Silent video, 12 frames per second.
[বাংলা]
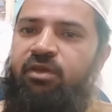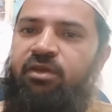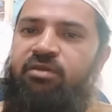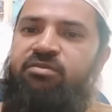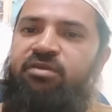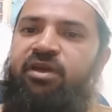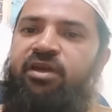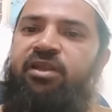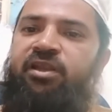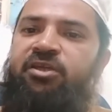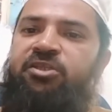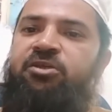ইসরায়েলের
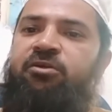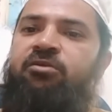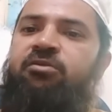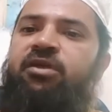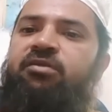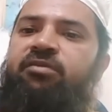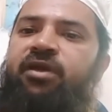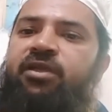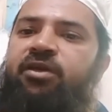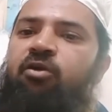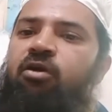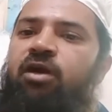এই সঠতা ইসরায়েলকে
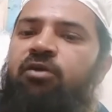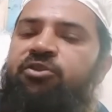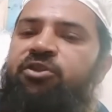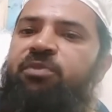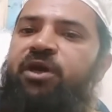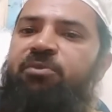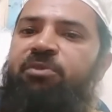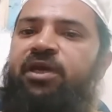রক্ষা করতে পারবে না